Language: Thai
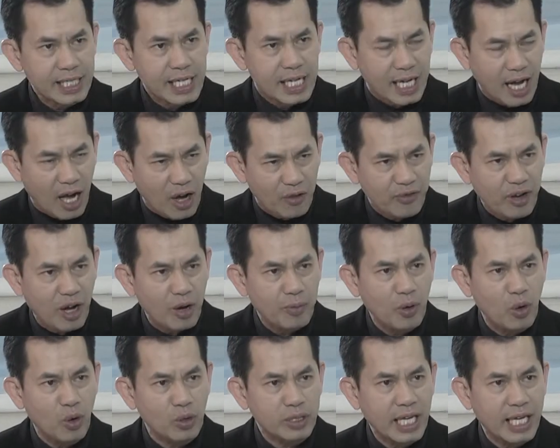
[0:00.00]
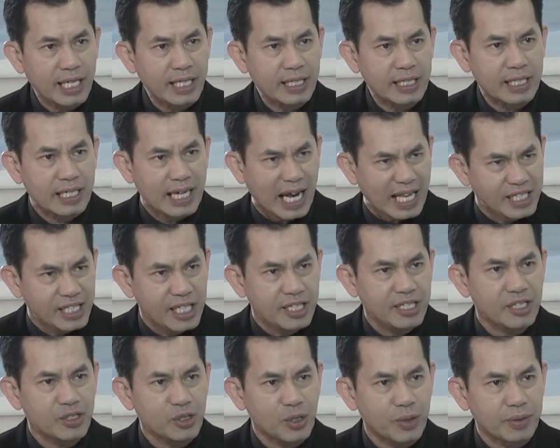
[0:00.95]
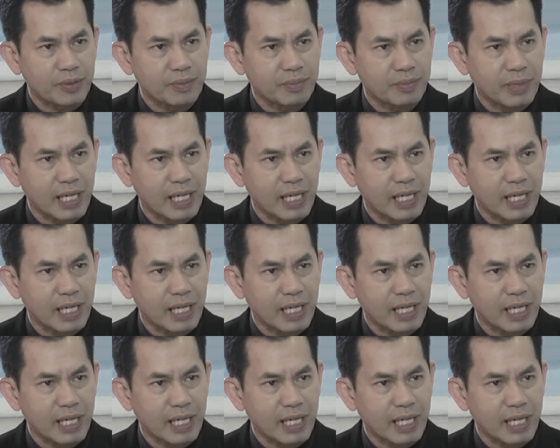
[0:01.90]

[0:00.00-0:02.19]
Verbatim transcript: เข้าเฝ้าพระองค์ท่านใกล้ชิดที่สุดเ